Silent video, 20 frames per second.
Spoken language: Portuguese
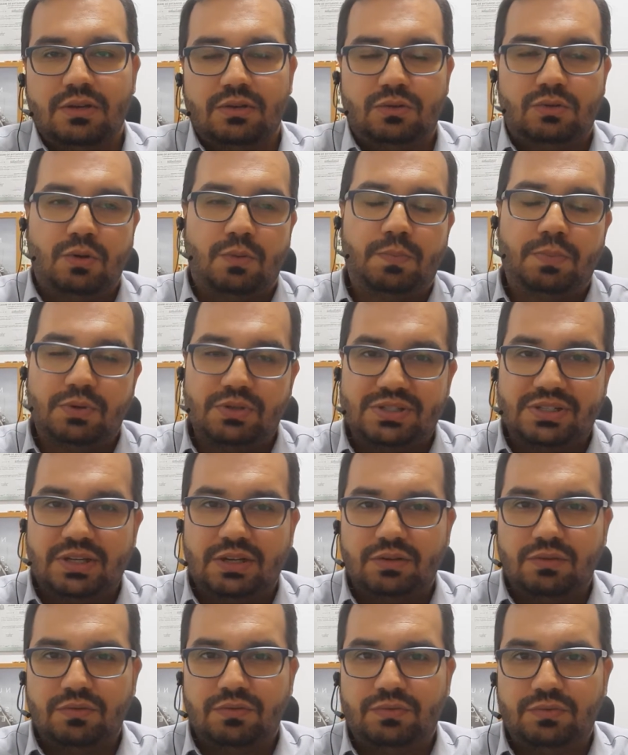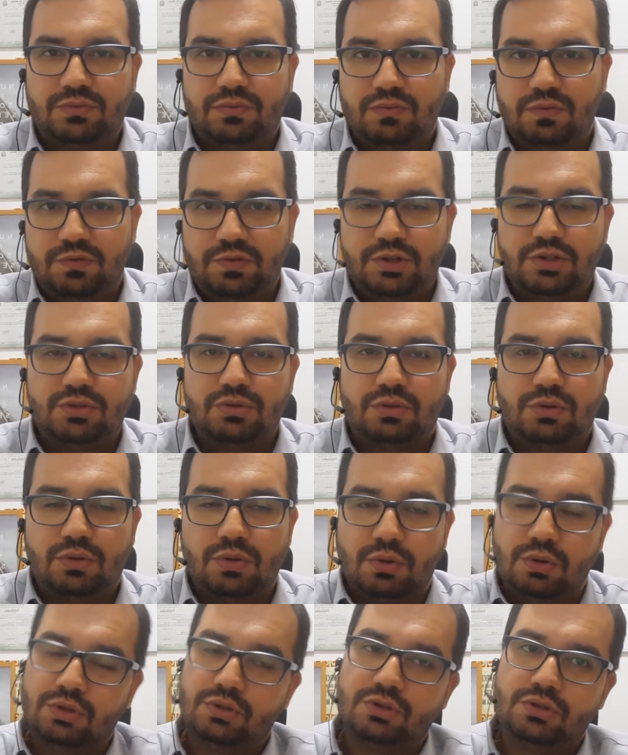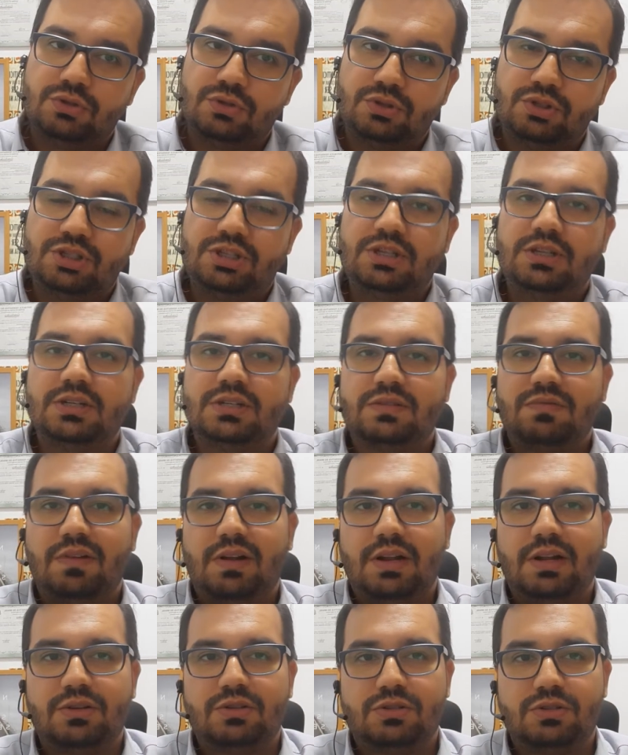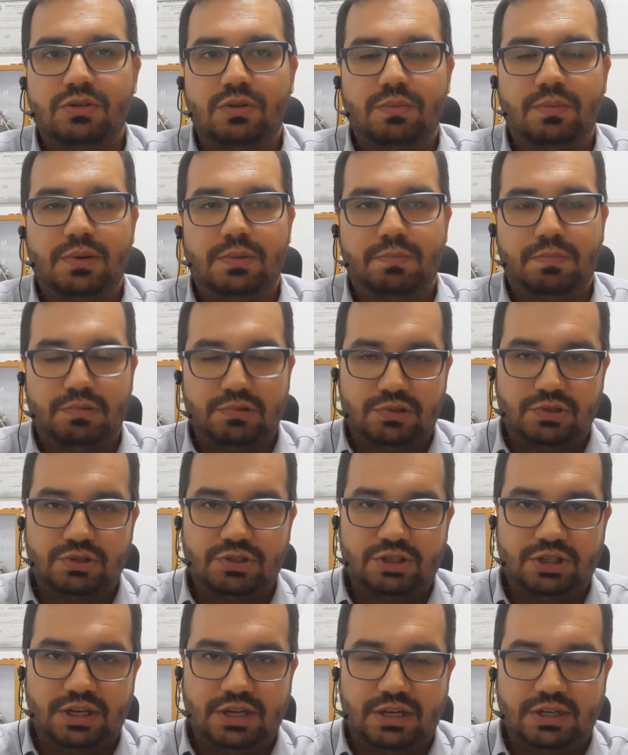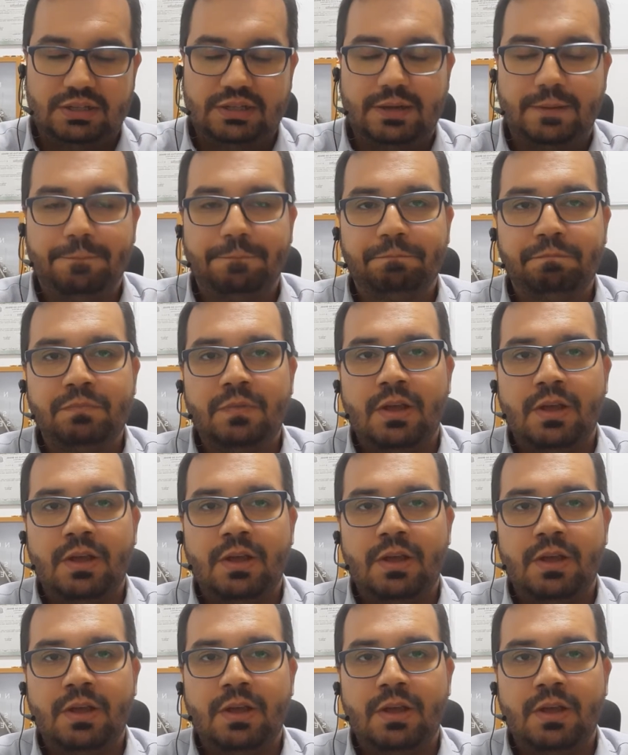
tô postando vídeo todos os dias falando sobre imposto de renda